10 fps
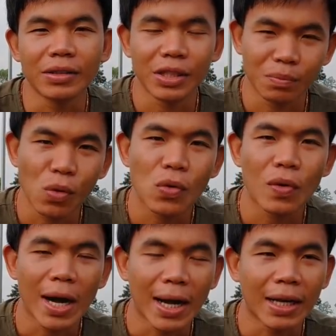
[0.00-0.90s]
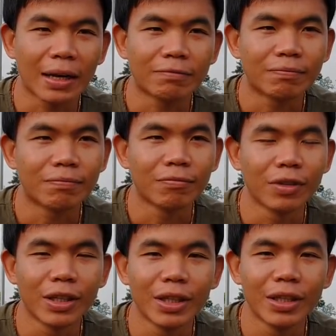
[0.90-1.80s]
เจ็ดโมงกว่าครับ
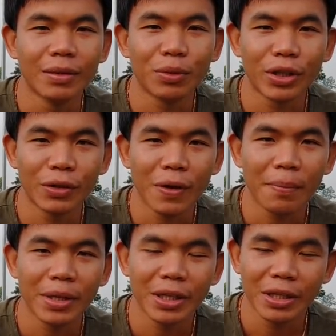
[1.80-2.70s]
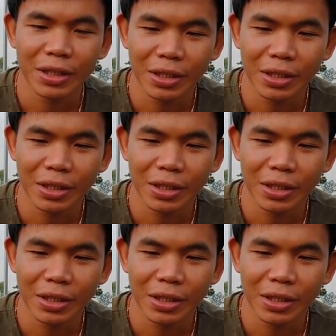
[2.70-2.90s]
วันนี้พอดีว่ามี